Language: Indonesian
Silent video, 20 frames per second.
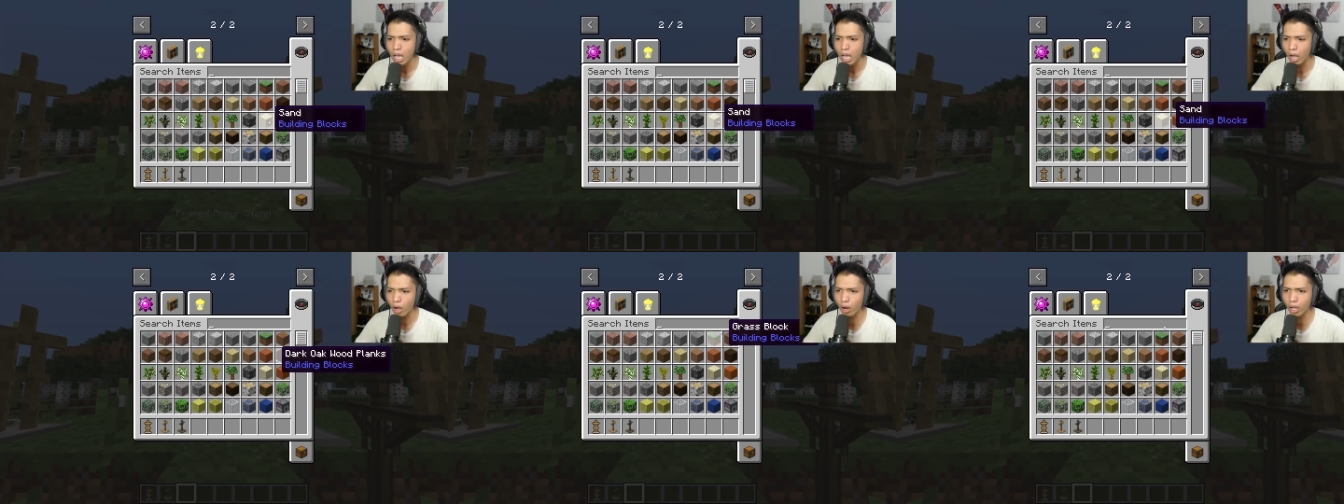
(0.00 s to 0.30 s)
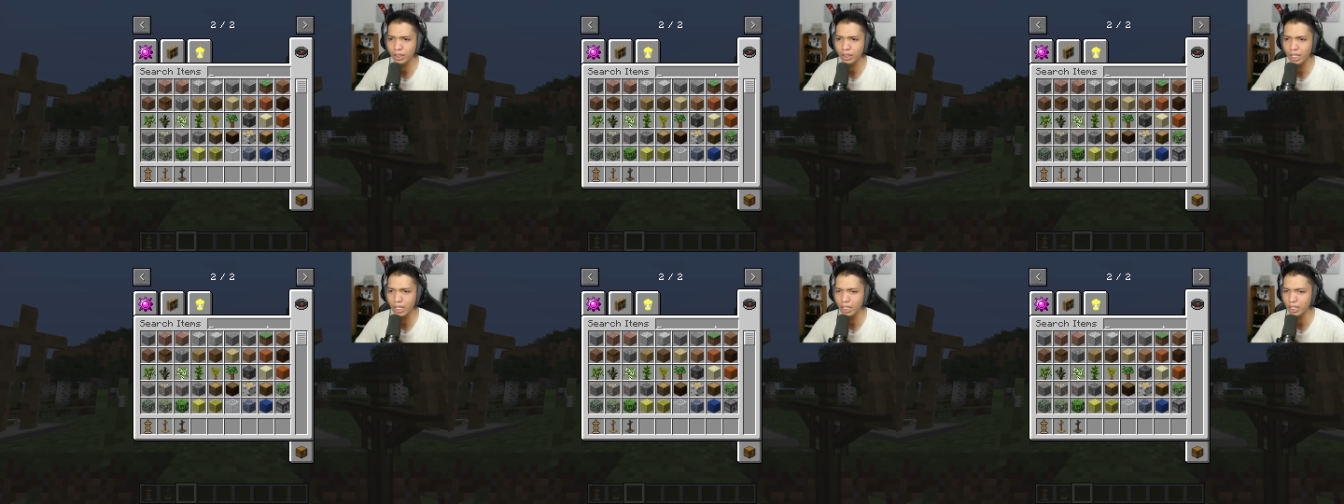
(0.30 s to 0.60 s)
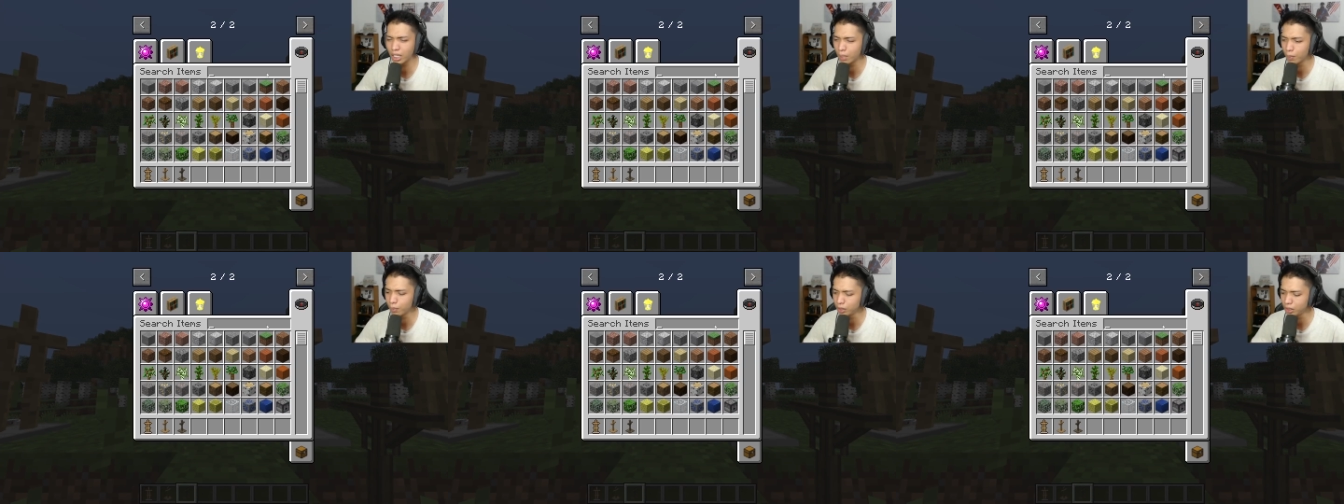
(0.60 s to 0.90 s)
Kalau nggak salah ada yang
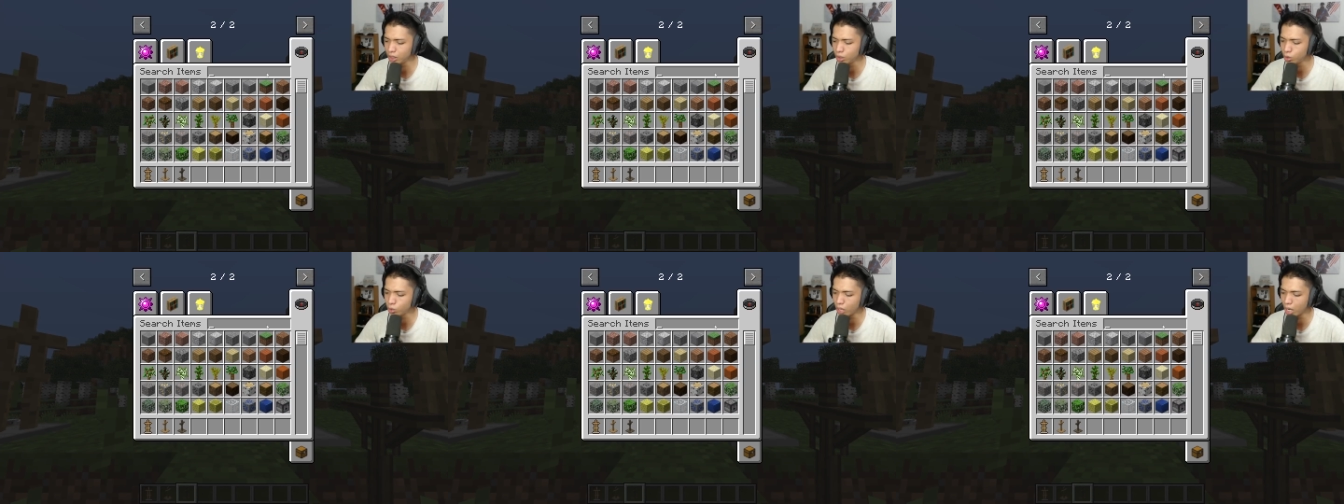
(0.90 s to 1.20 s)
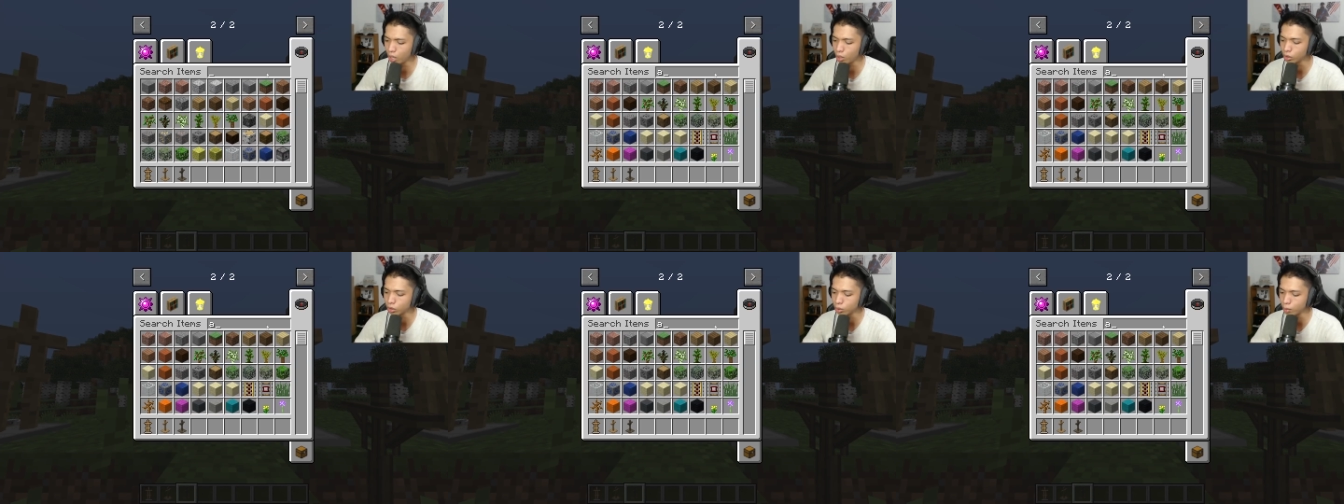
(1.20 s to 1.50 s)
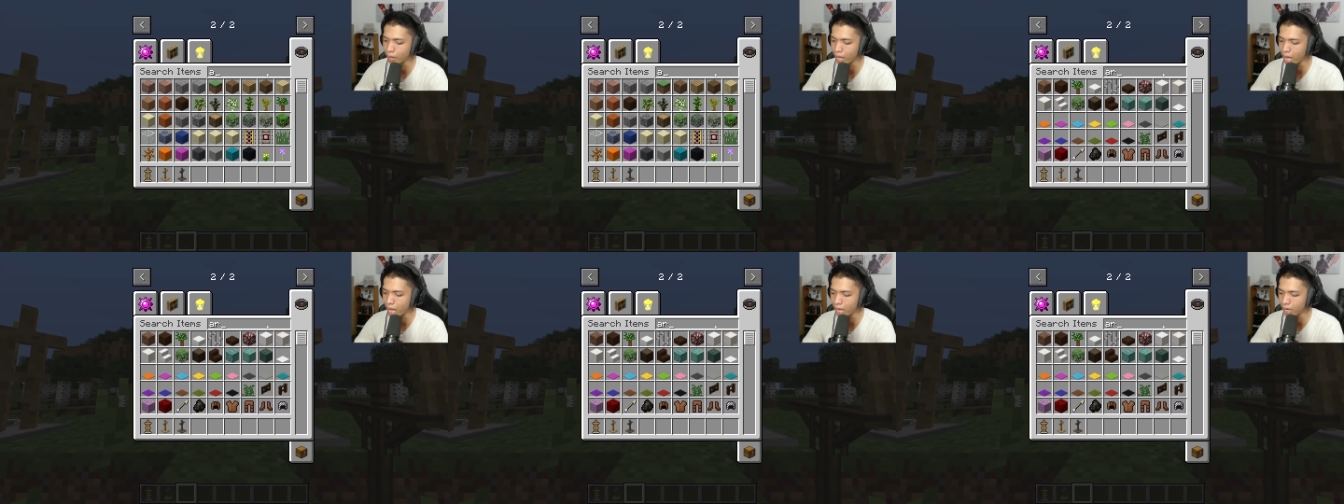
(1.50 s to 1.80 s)
dari besi juga loh.
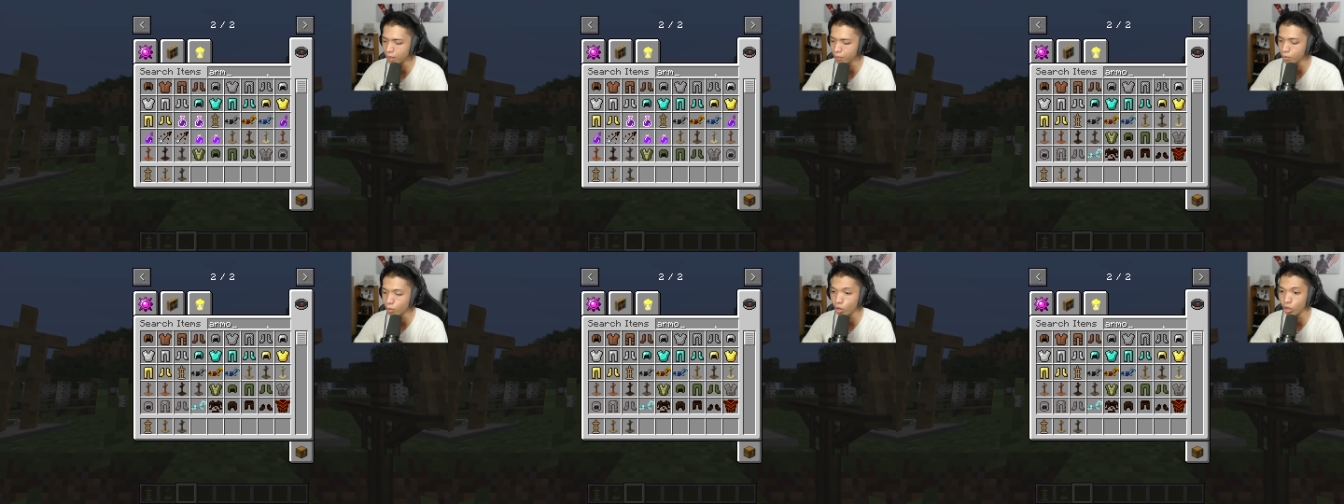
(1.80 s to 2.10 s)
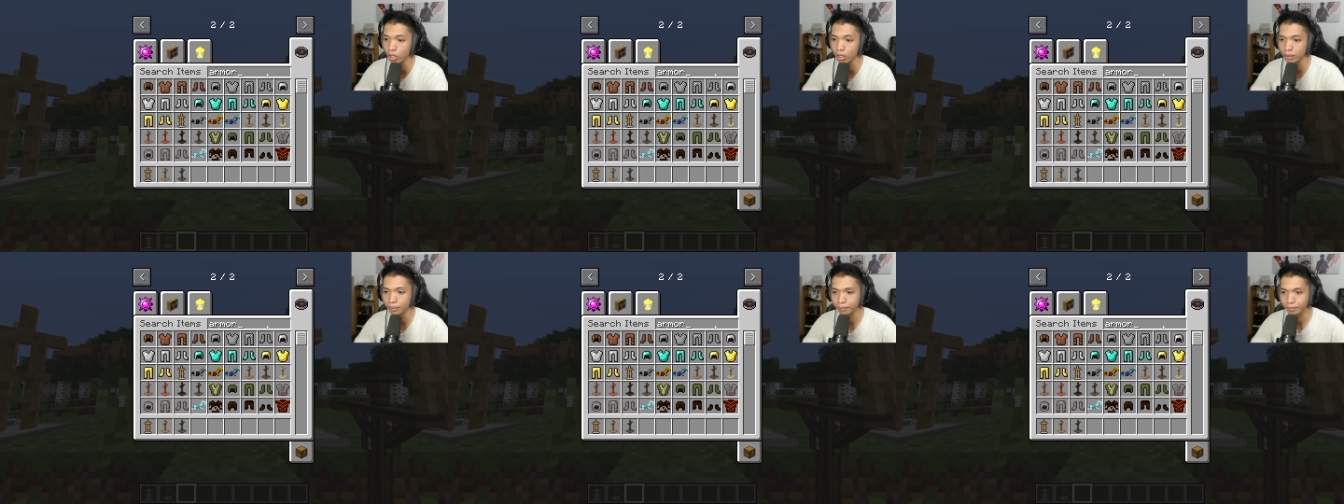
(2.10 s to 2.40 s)
Coba armor